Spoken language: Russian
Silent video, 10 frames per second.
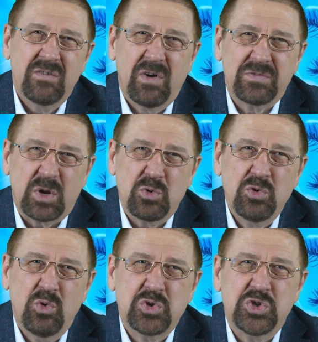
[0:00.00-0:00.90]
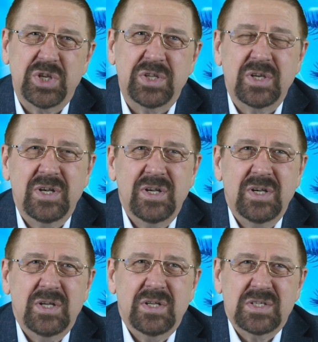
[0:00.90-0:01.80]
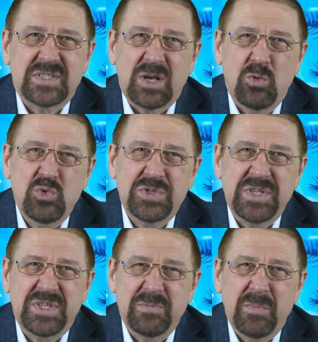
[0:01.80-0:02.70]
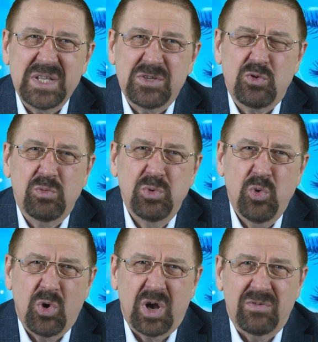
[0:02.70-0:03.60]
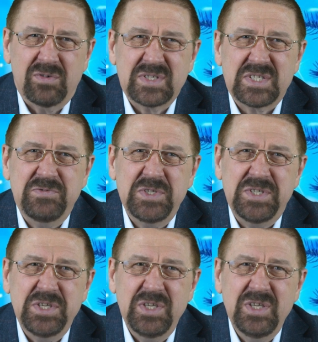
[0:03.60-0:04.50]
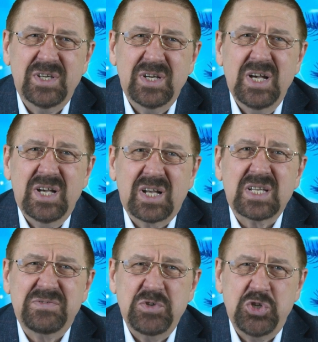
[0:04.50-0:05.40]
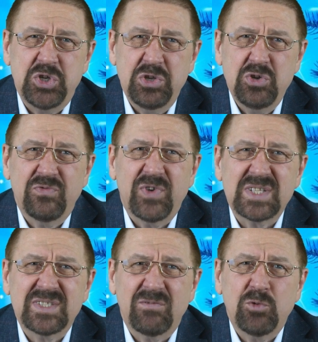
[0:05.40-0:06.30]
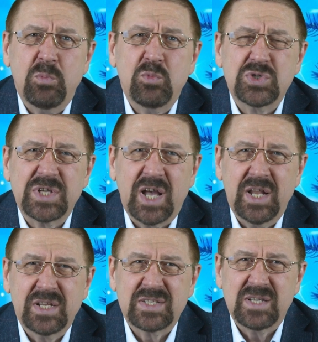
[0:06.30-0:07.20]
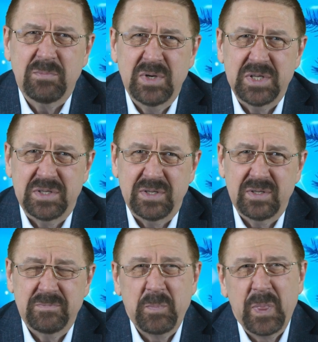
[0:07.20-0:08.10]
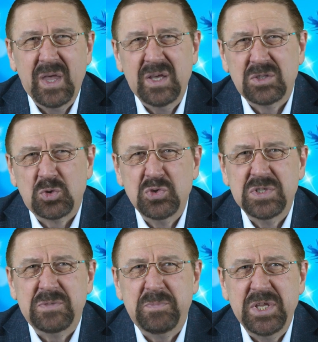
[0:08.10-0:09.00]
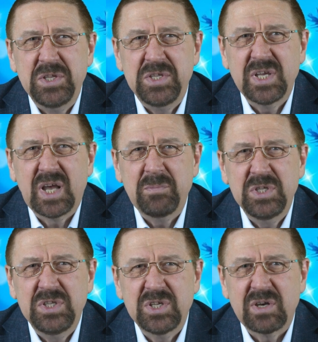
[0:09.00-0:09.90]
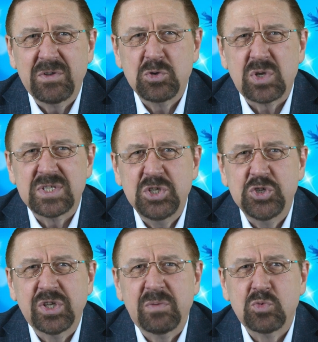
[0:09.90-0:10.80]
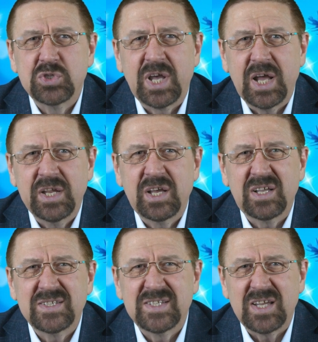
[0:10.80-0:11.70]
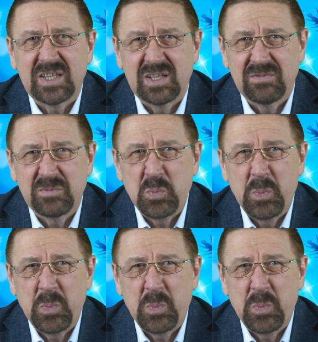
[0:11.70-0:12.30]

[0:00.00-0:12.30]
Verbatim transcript: Во вторую очередь, заузить тематику блогов, свести их к освещению в основном музыкальных событий, то есть перейти к комментированию различных музыкальных концертов,